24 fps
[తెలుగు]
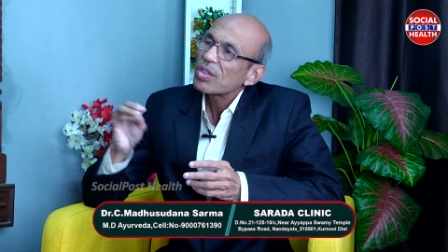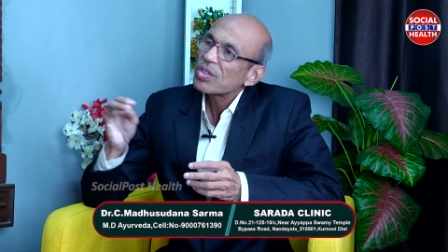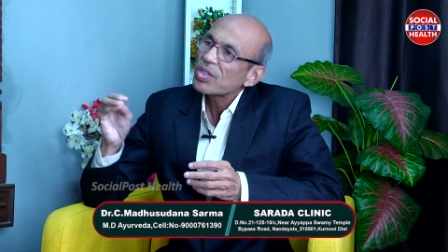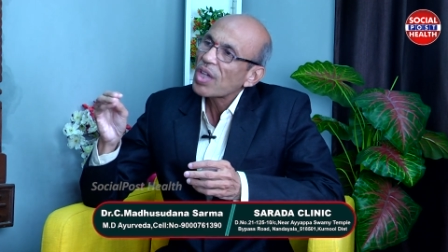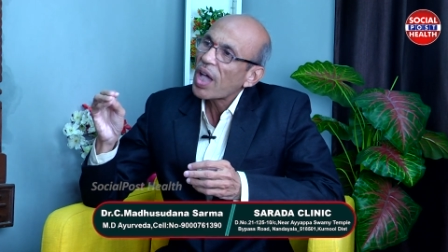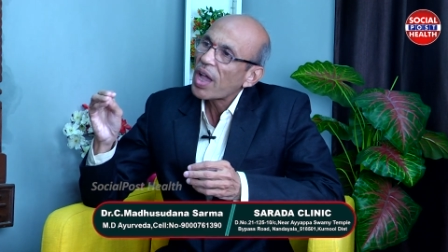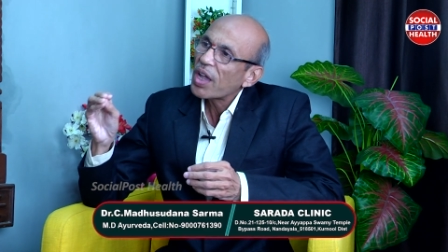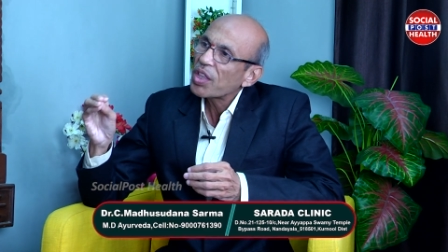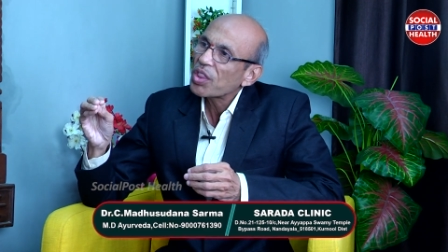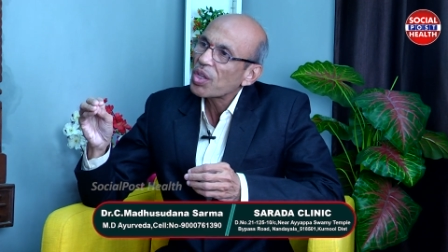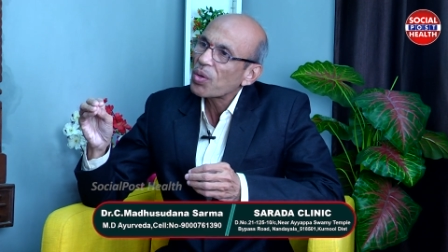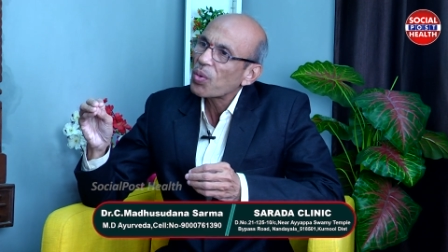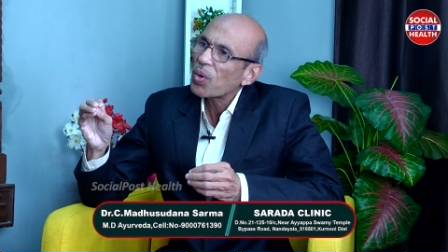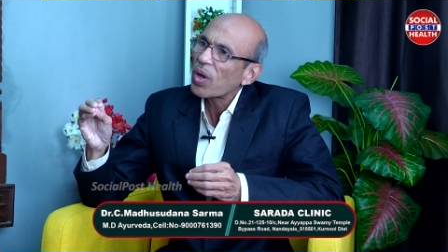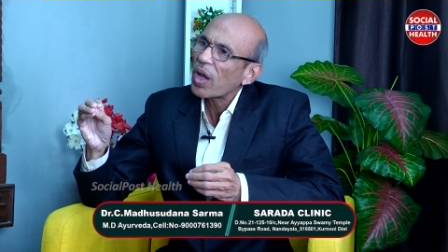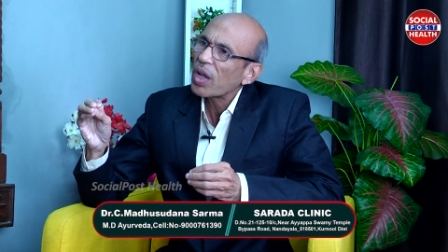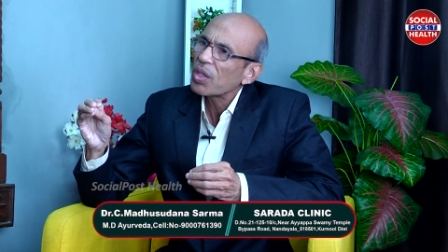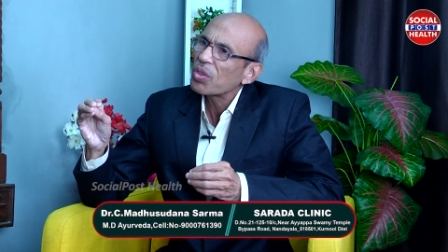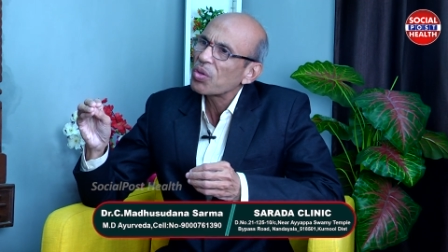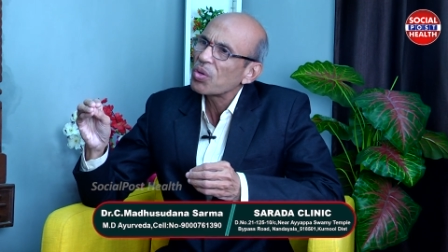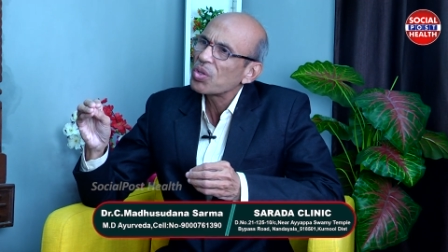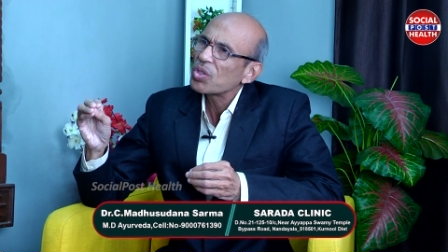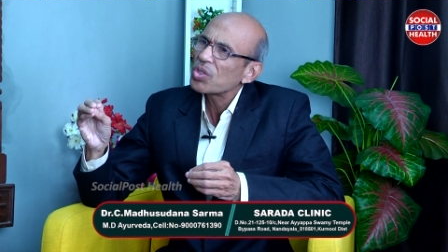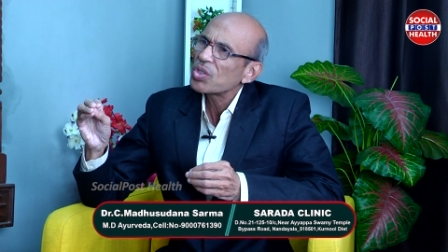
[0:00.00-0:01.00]
సాయంత్రం ఒక
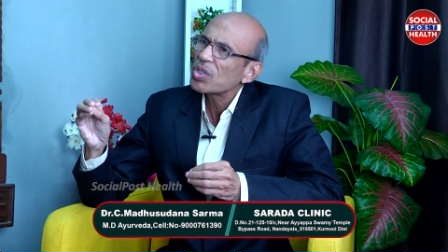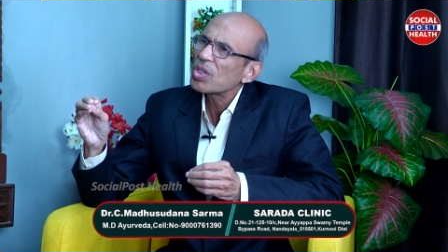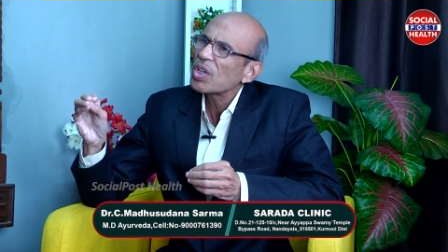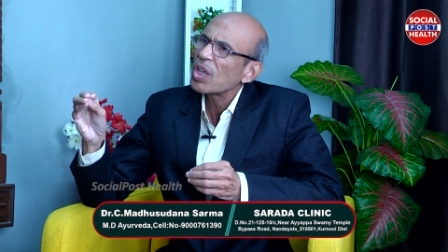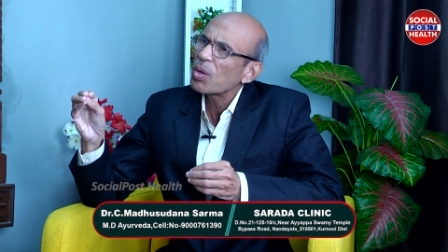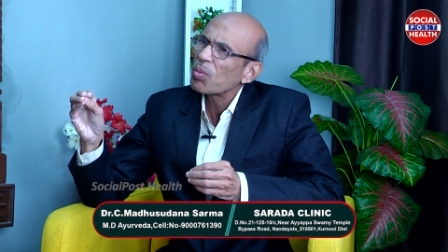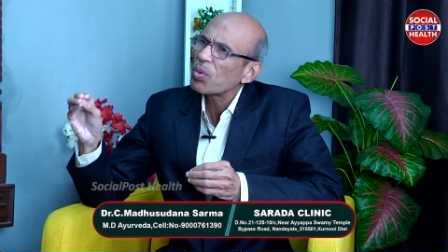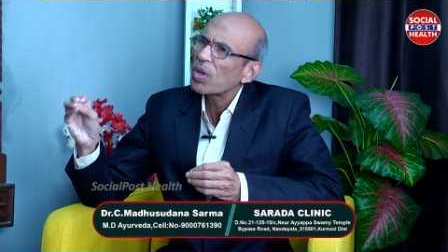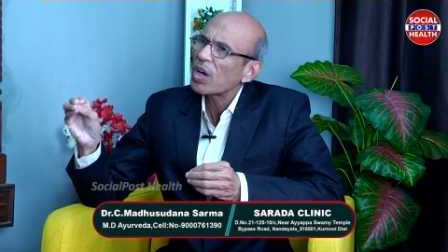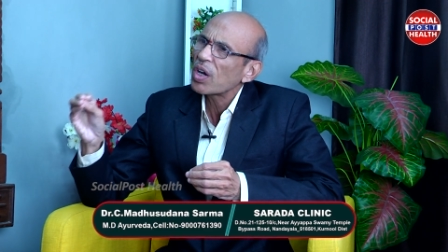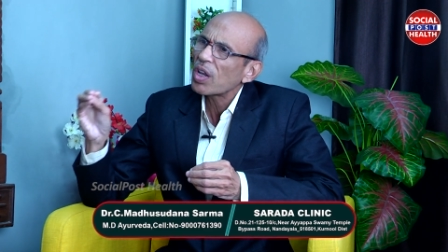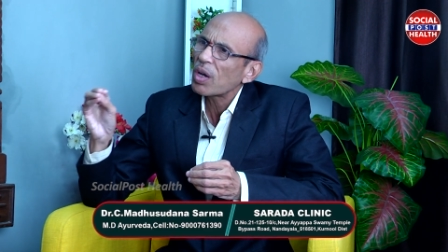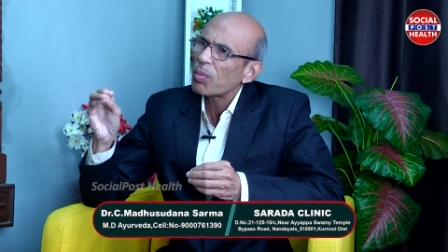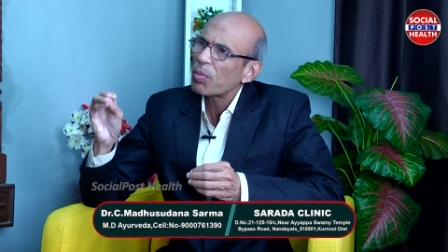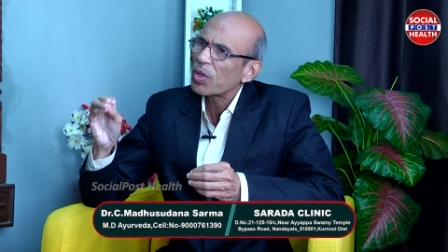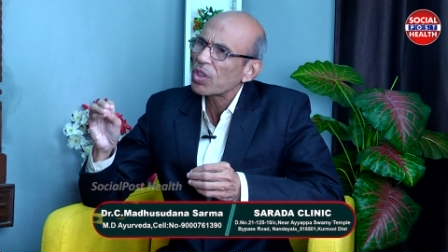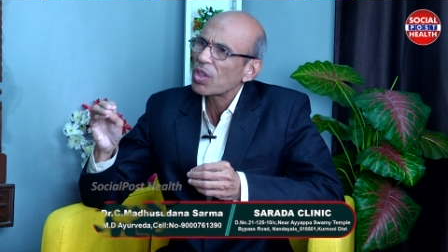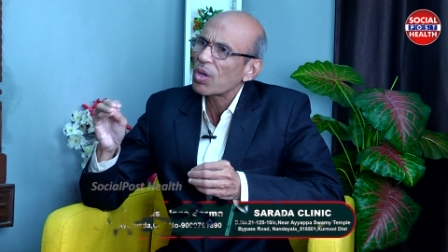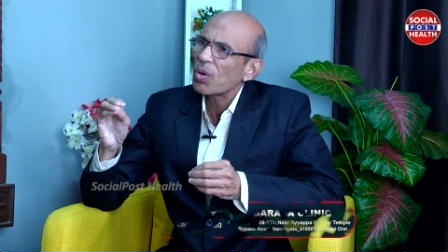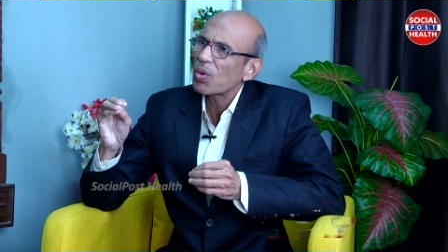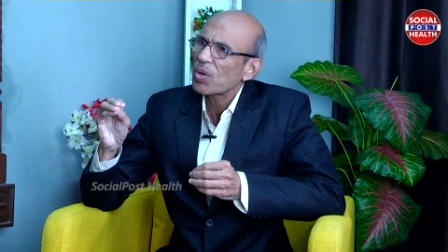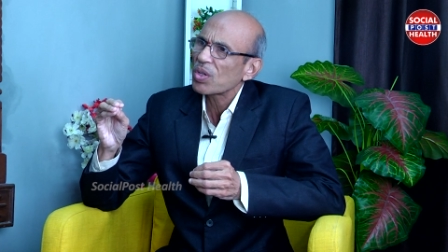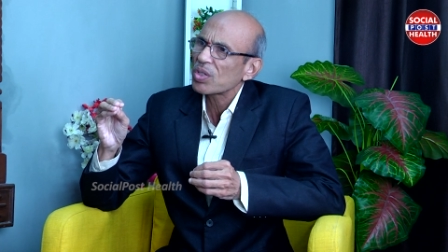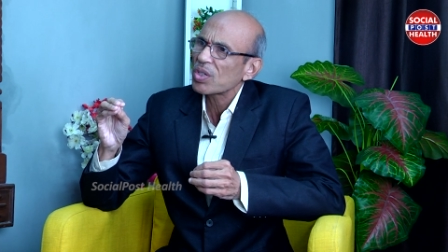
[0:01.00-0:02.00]
ఐదు నుంచి ఎనిమిది గంటల
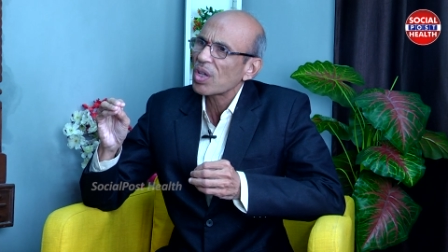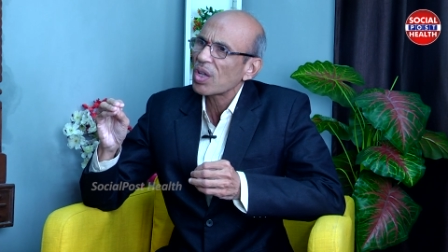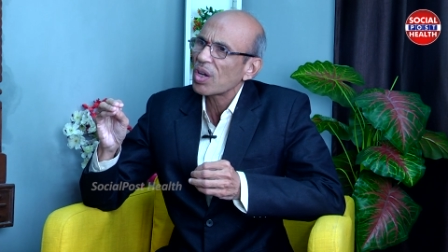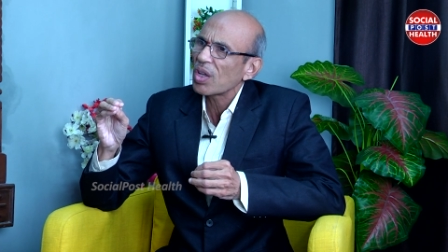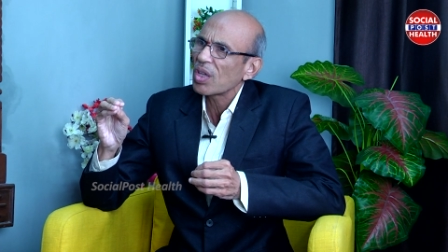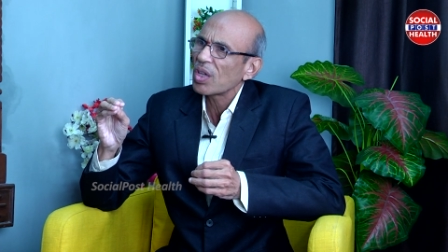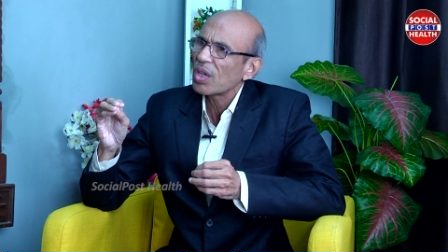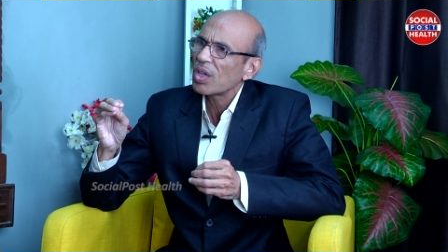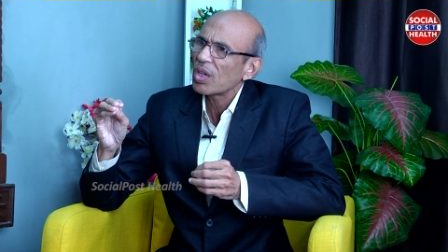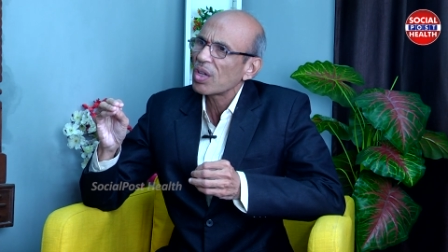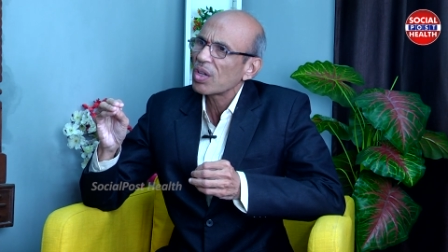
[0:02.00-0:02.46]
మధ్యలో ఒకసారి